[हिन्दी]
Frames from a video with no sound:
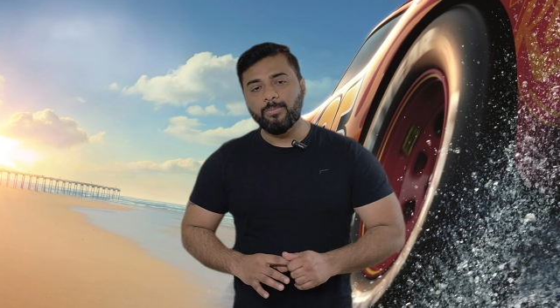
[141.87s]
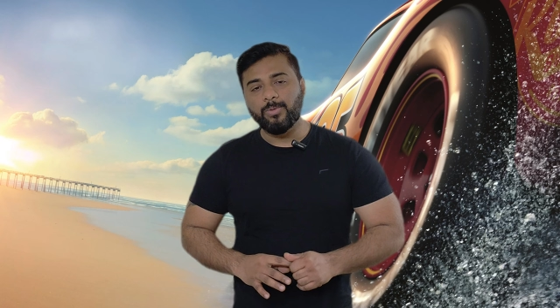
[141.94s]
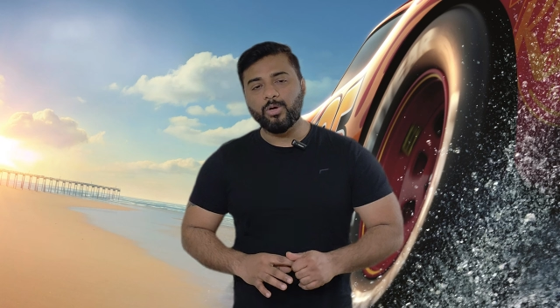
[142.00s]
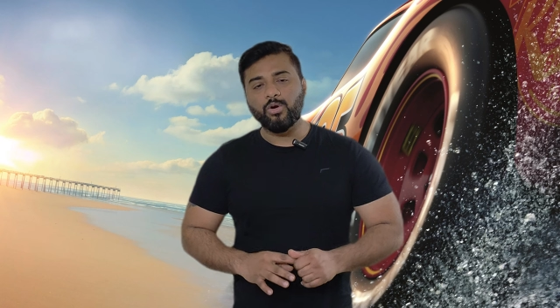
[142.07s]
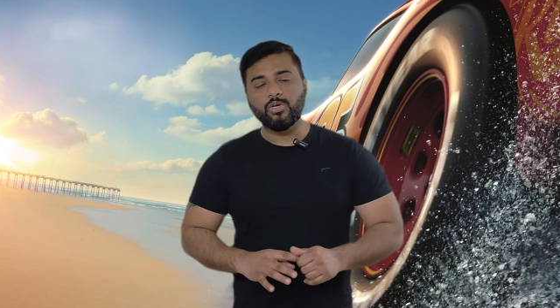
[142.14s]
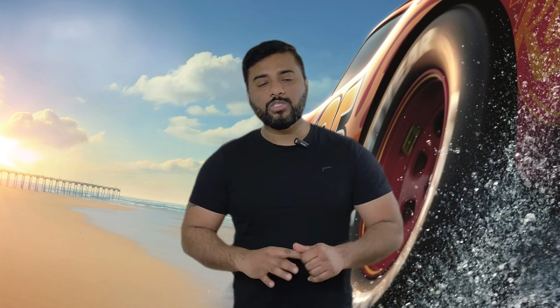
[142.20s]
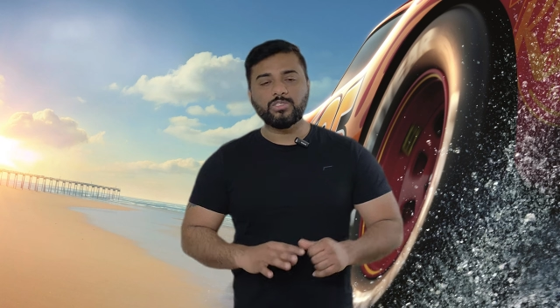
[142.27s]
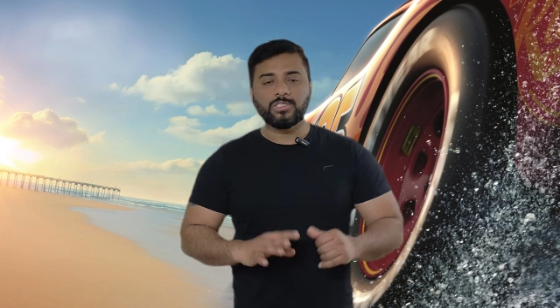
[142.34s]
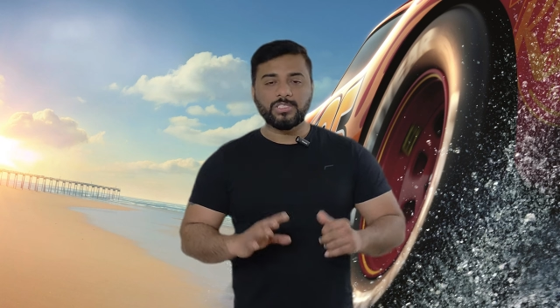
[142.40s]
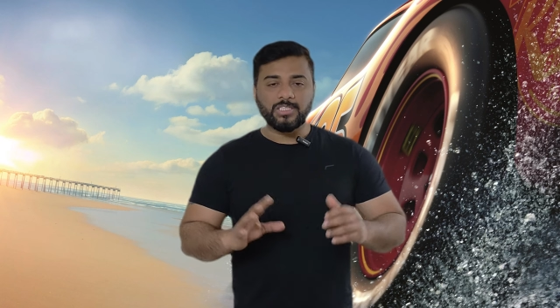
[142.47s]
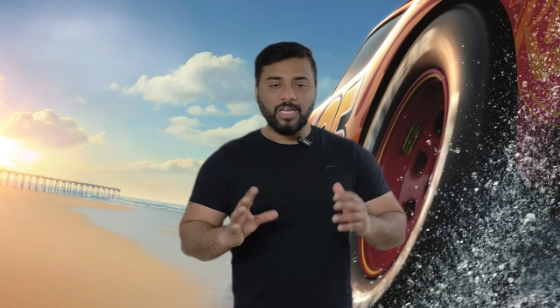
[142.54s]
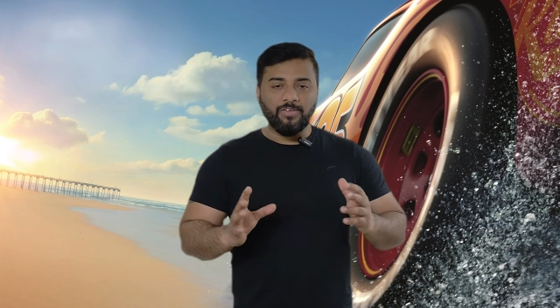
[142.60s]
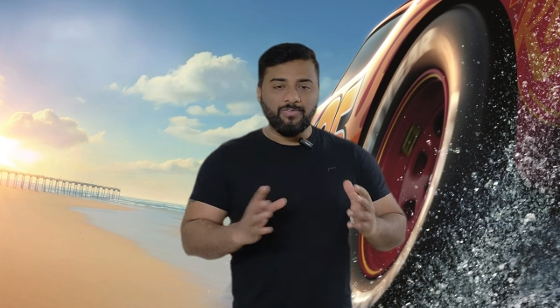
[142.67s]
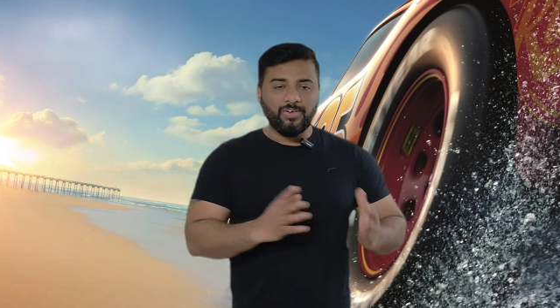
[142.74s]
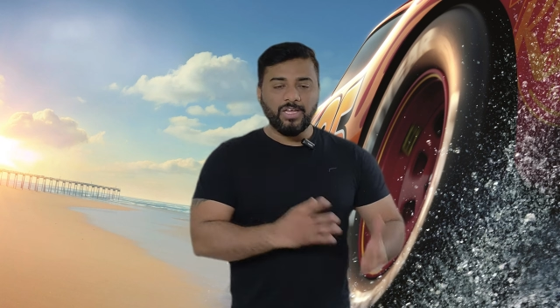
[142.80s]
बिकॉज
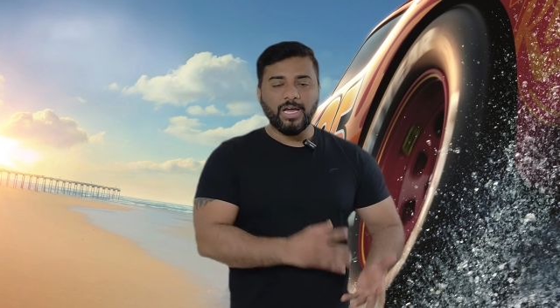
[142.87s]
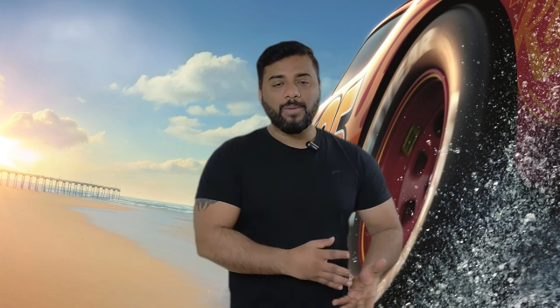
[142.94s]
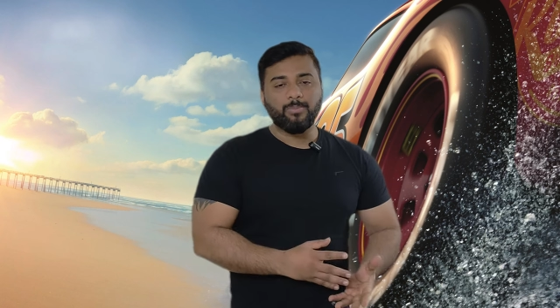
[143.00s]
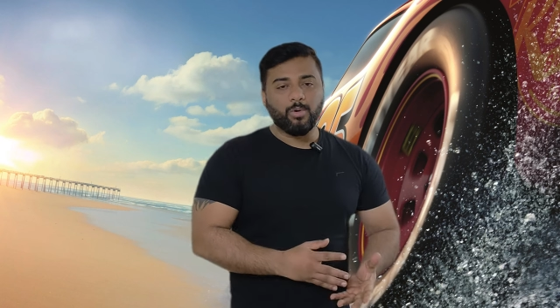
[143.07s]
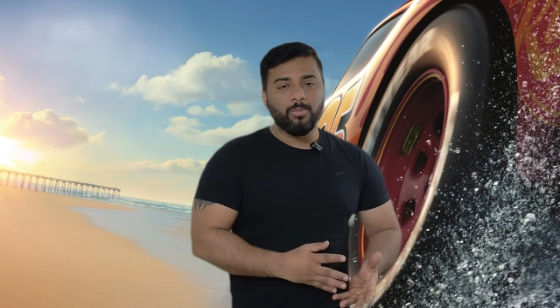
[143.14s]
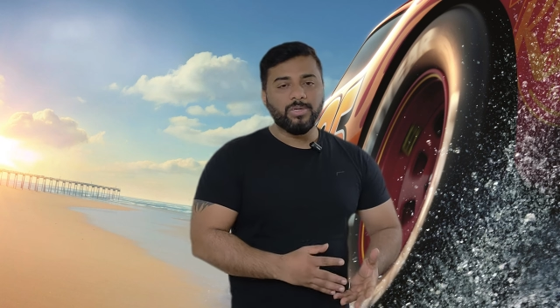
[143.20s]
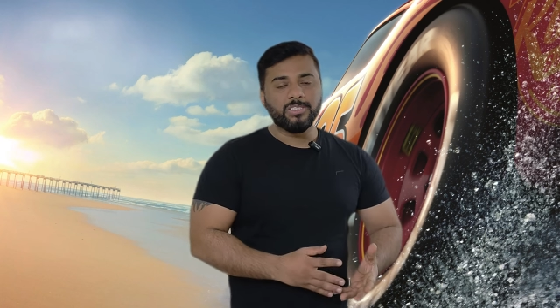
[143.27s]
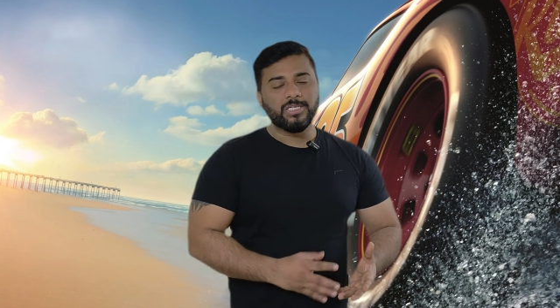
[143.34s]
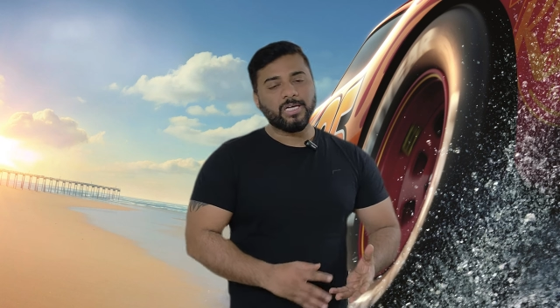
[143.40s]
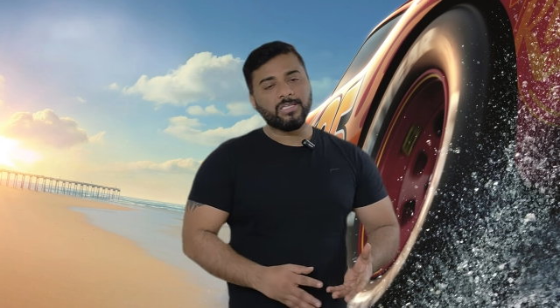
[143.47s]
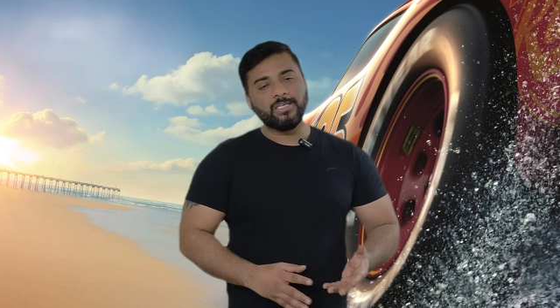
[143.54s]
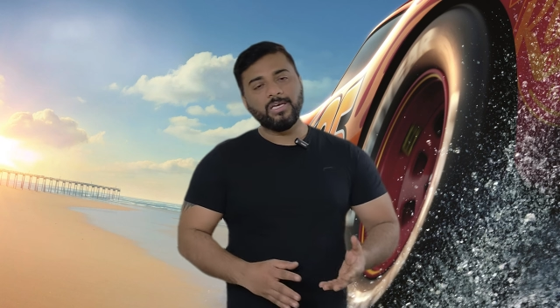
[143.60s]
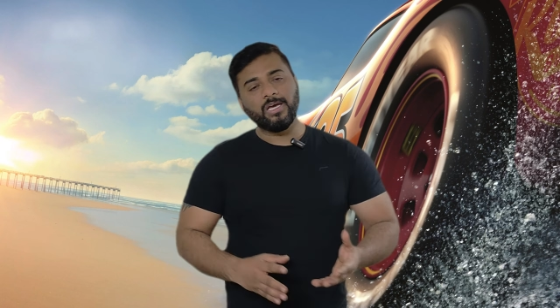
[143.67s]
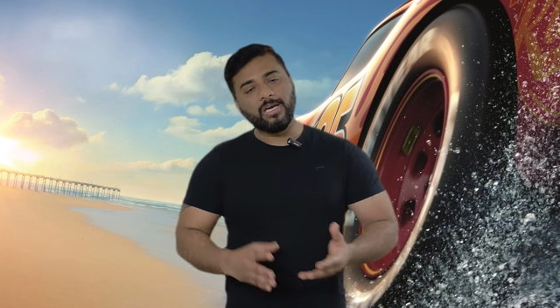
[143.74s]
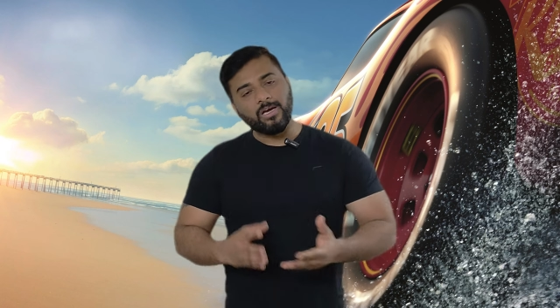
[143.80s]
सेफ्टी आपको मिल
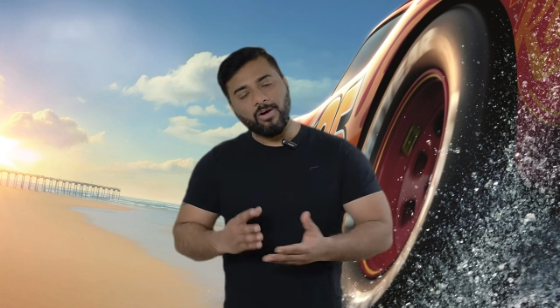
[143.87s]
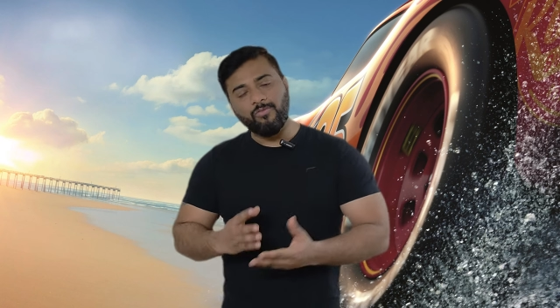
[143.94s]
जाती है